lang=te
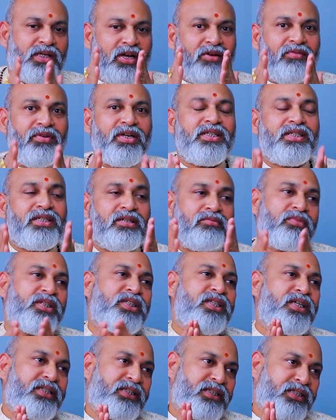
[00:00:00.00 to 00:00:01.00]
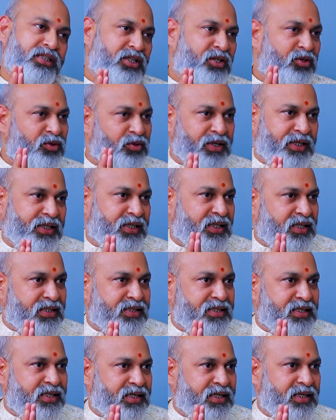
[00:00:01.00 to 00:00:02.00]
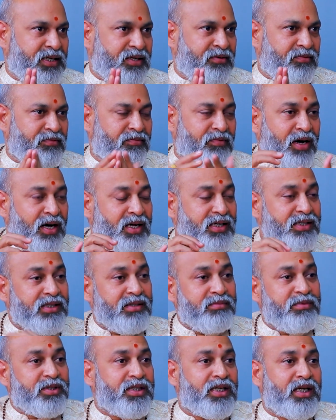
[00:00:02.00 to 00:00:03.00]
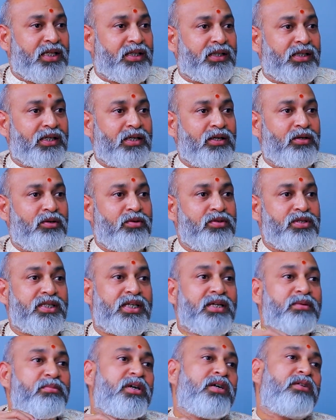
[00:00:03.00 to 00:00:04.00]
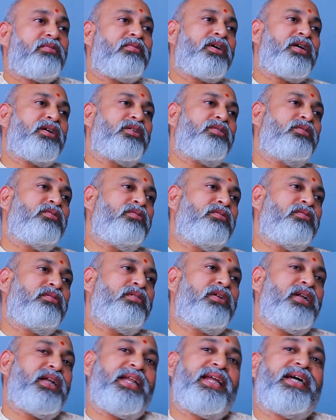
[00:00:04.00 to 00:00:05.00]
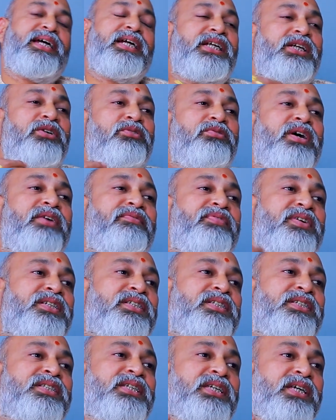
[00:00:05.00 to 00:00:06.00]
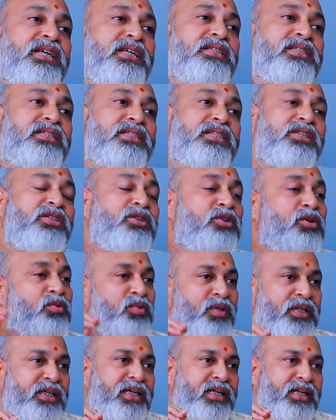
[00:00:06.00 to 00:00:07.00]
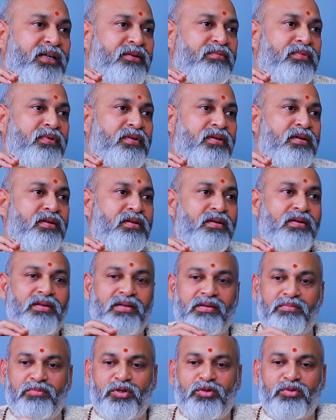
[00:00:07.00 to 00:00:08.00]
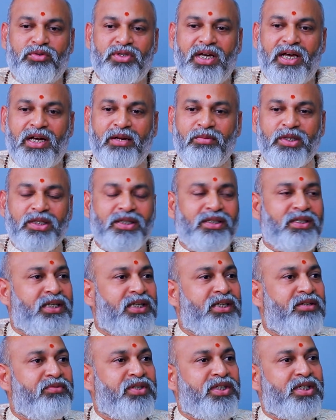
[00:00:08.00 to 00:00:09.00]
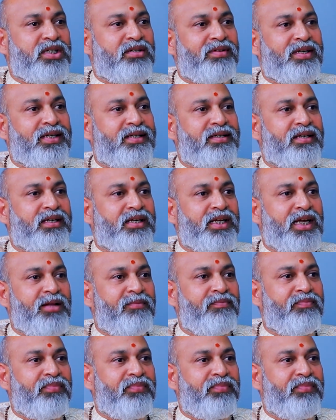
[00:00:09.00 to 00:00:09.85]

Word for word: ఎవరి జన్మజాతకంలో అయినా సరే వారి జన్మజాతకంలో శని భగవానుడు నెగిటివ్ ఎఫెక్ట్స్ ఇచ్చే స్థితిలో ఉంటేనే ఇప్పుడు చాలామందికి తెలియని విషయం ఏంటంటే